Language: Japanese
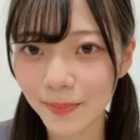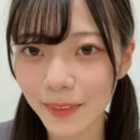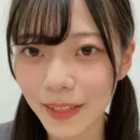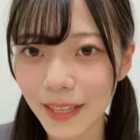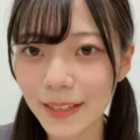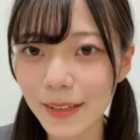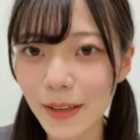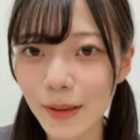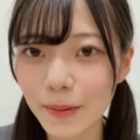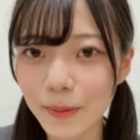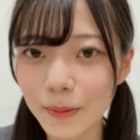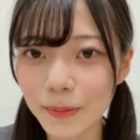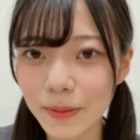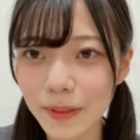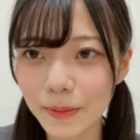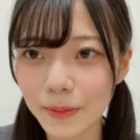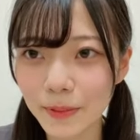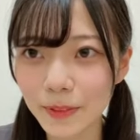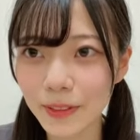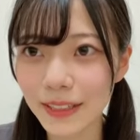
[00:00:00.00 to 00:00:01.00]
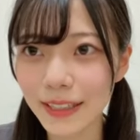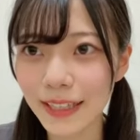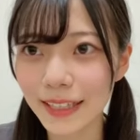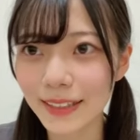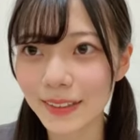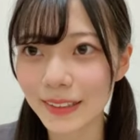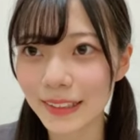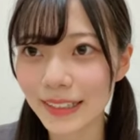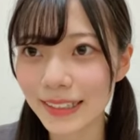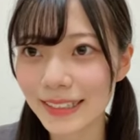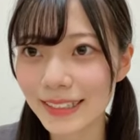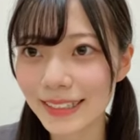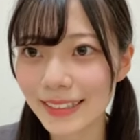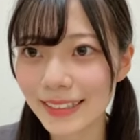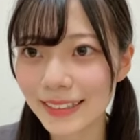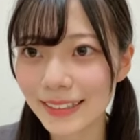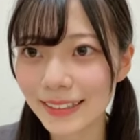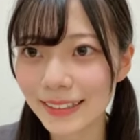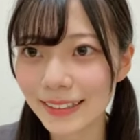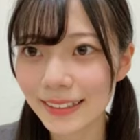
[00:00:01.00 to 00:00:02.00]
NMB48 です
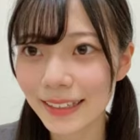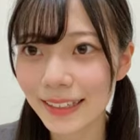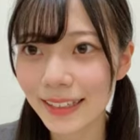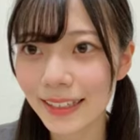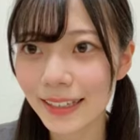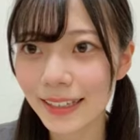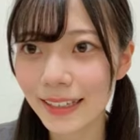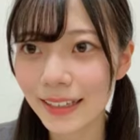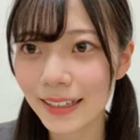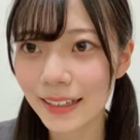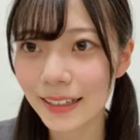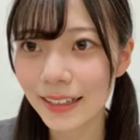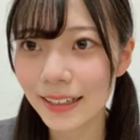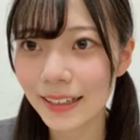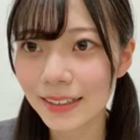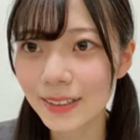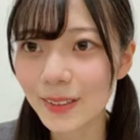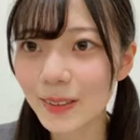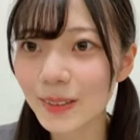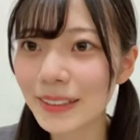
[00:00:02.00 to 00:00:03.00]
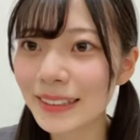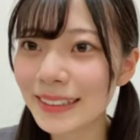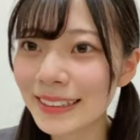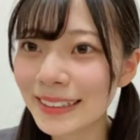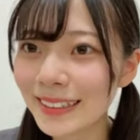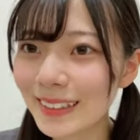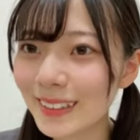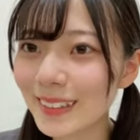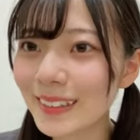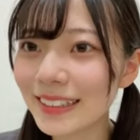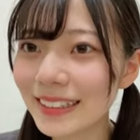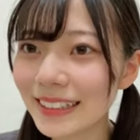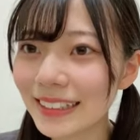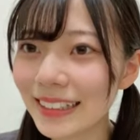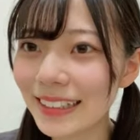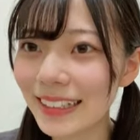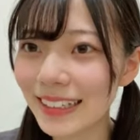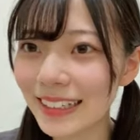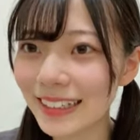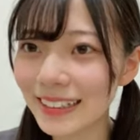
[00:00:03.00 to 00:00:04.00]
そう1位と2位で
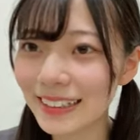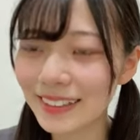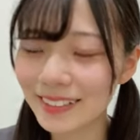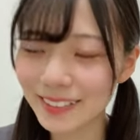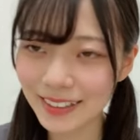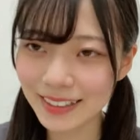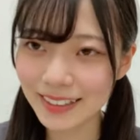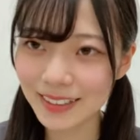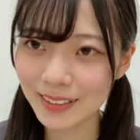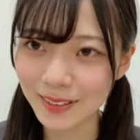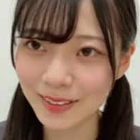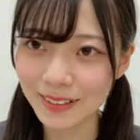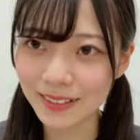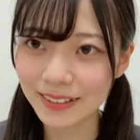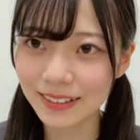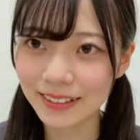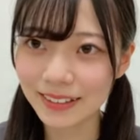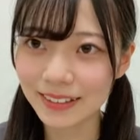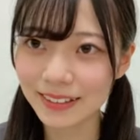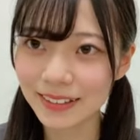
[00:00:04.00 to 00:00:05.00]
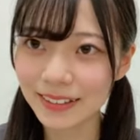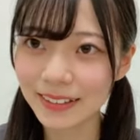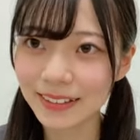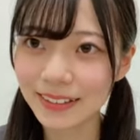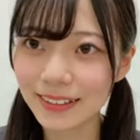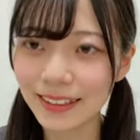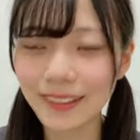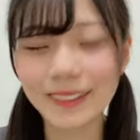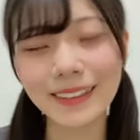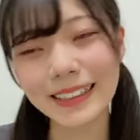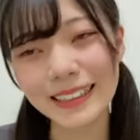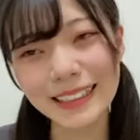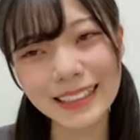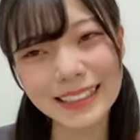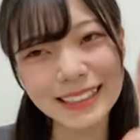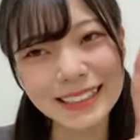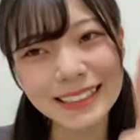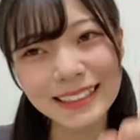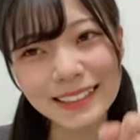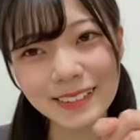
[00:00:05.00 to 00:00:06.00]
悩んでるんですよっていうか1
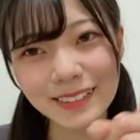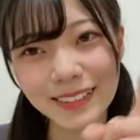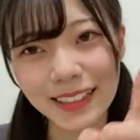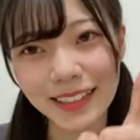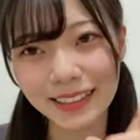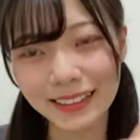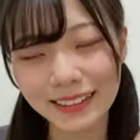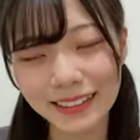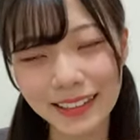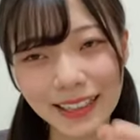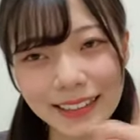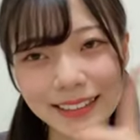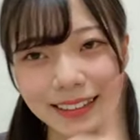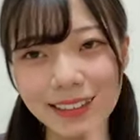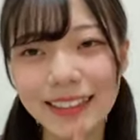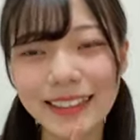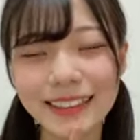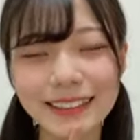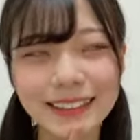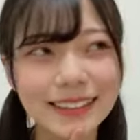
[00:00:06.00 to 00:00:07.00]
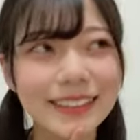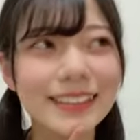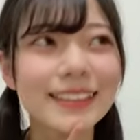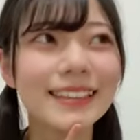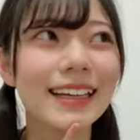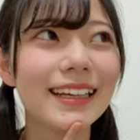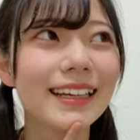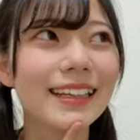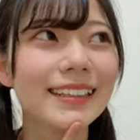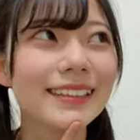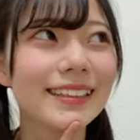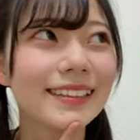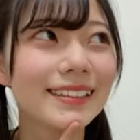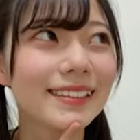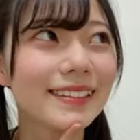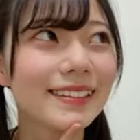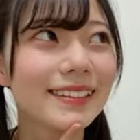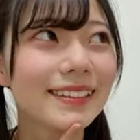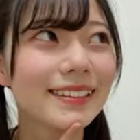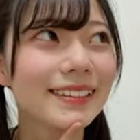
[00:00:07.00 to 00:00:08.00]
位をなが悩ん悩んで
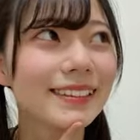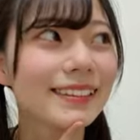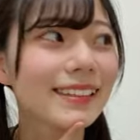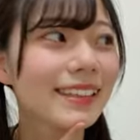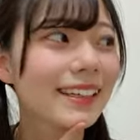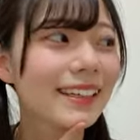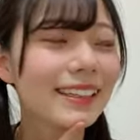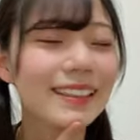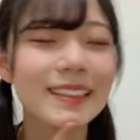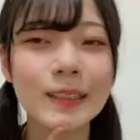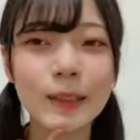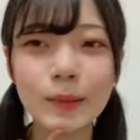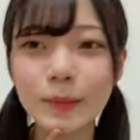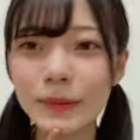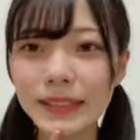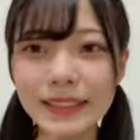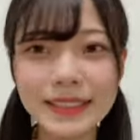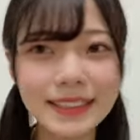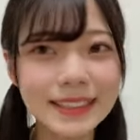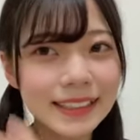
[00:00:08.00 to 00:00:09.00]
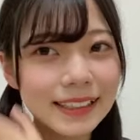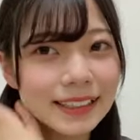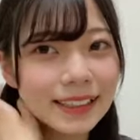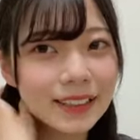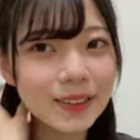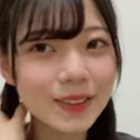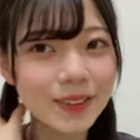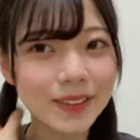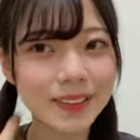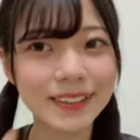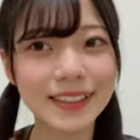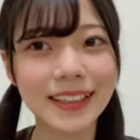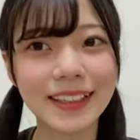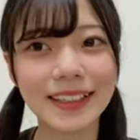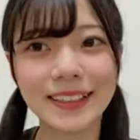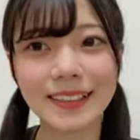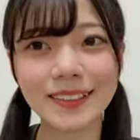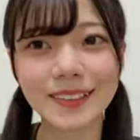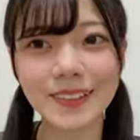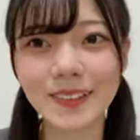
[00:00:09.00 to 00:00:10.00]
る一番好きな曲って
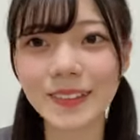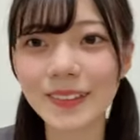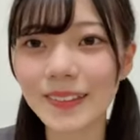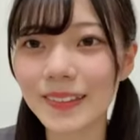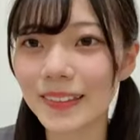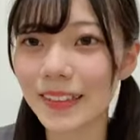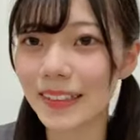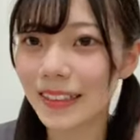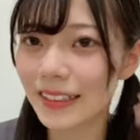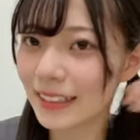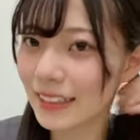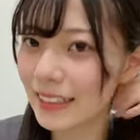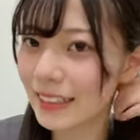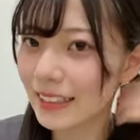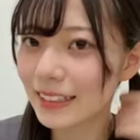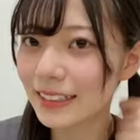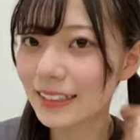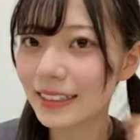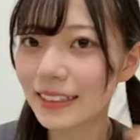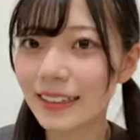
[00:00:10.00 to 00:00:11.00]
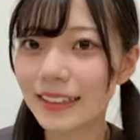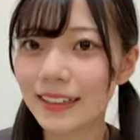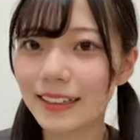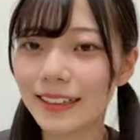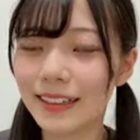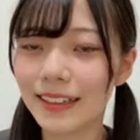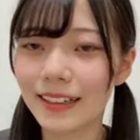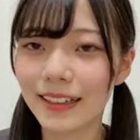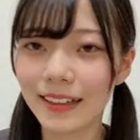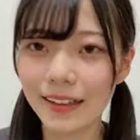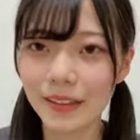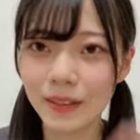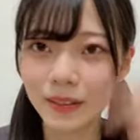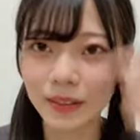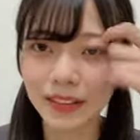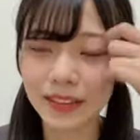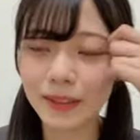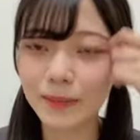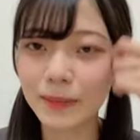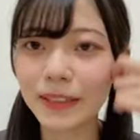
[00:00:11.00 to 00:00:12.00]
なるとあの
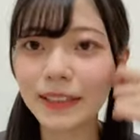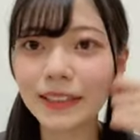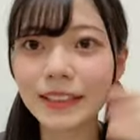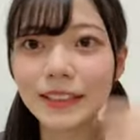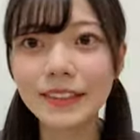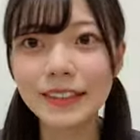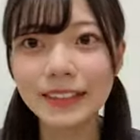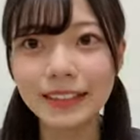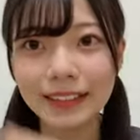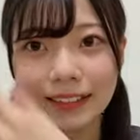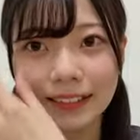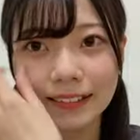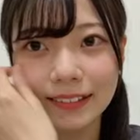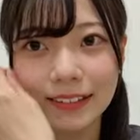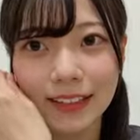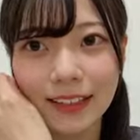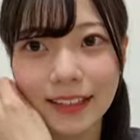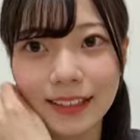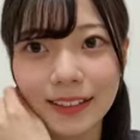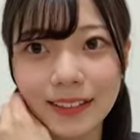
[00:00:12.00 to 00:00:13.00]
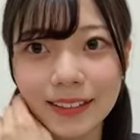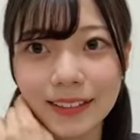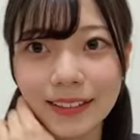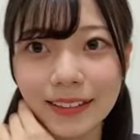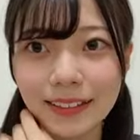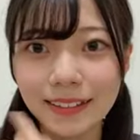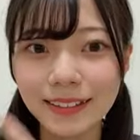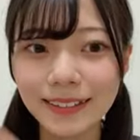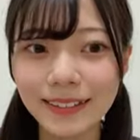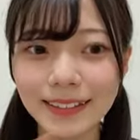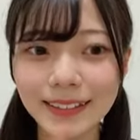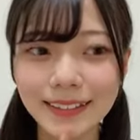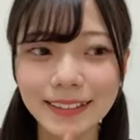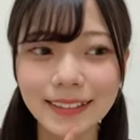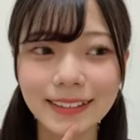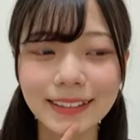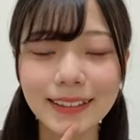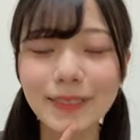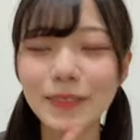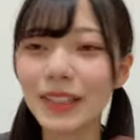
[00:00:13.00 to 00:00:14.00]
決めにくいっていうか
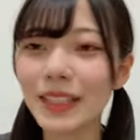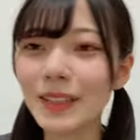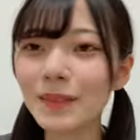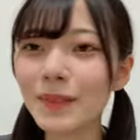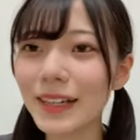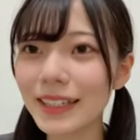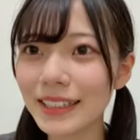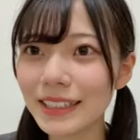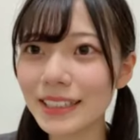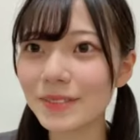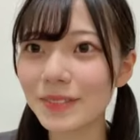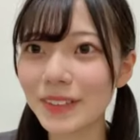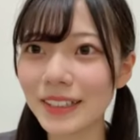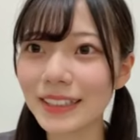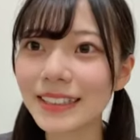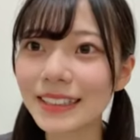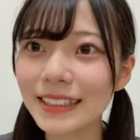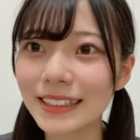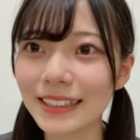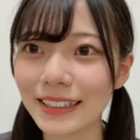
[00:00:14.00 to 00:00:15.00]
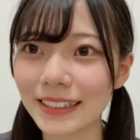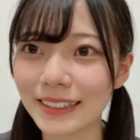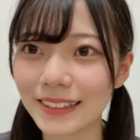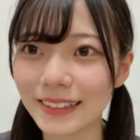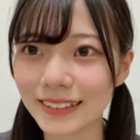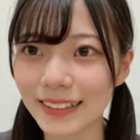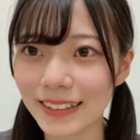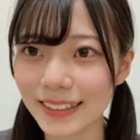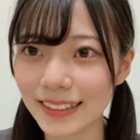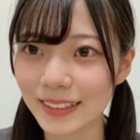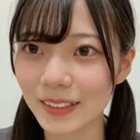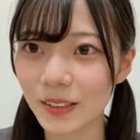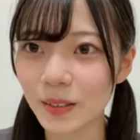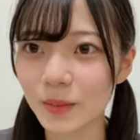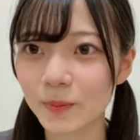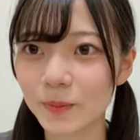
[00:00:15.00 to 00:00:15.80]
でも今一番好きな曲です